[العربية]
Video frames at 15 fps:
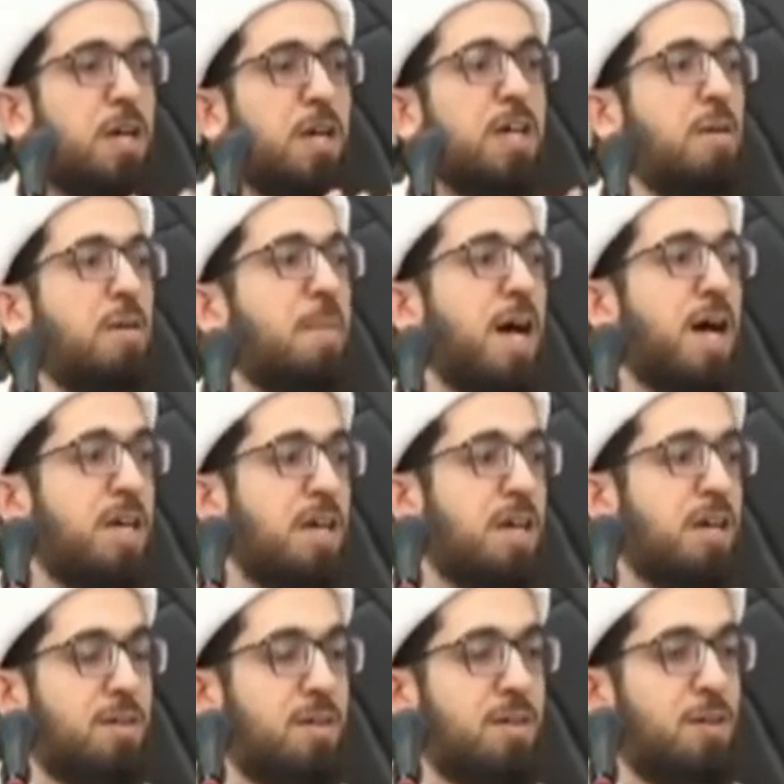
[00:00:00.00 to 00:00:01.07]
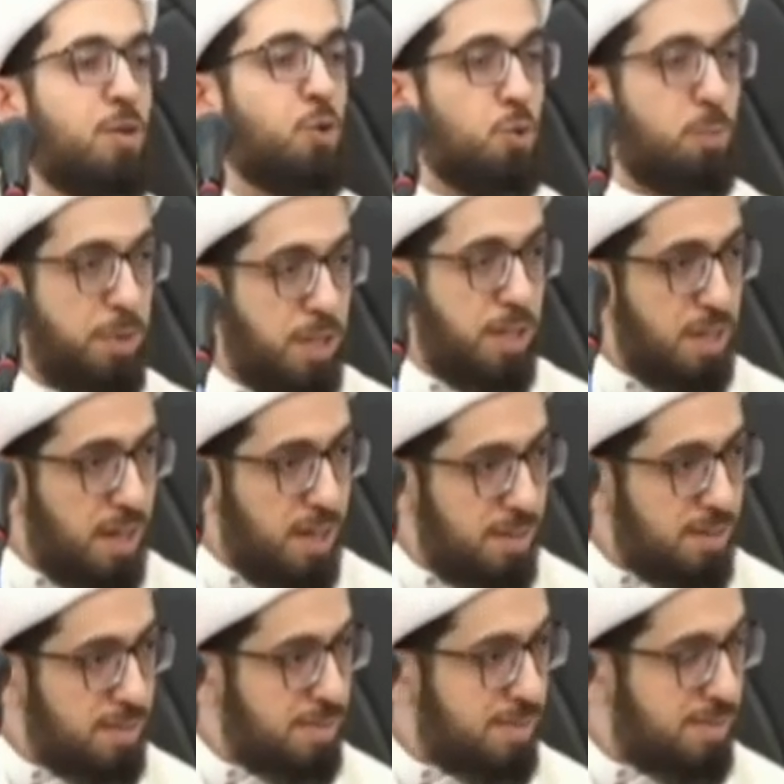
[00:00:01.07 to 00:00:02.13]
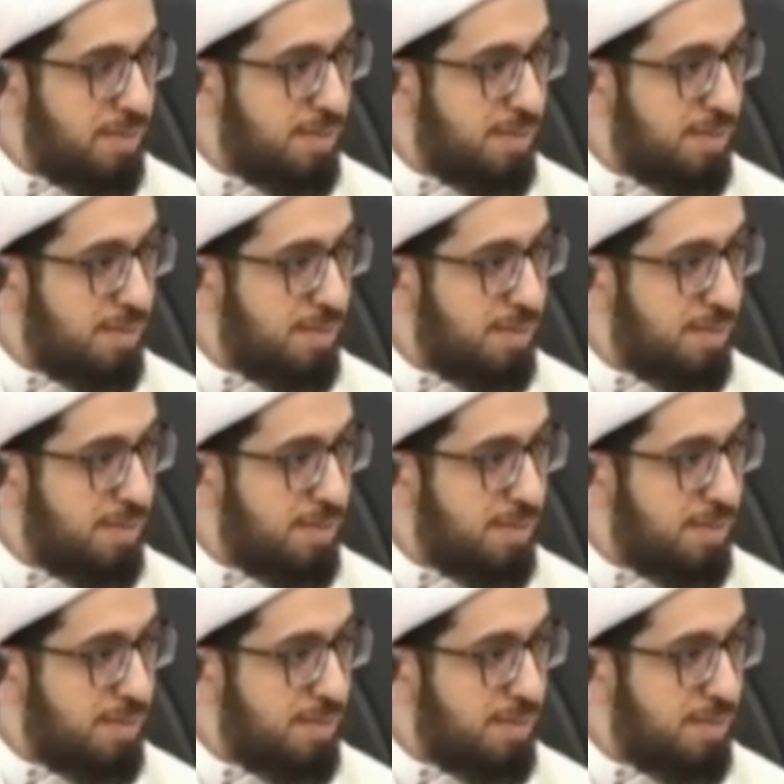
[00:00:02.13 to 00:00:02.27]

هي ما هي رومية